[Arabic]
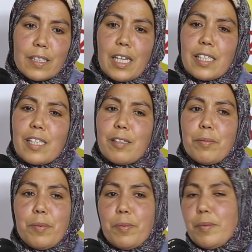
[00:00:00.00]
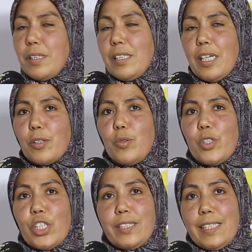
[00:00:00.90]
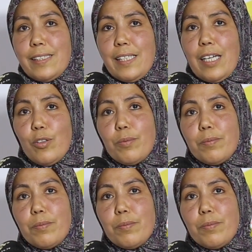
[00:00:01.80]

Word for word: كنطلب ياخذوا الجزاء ديالو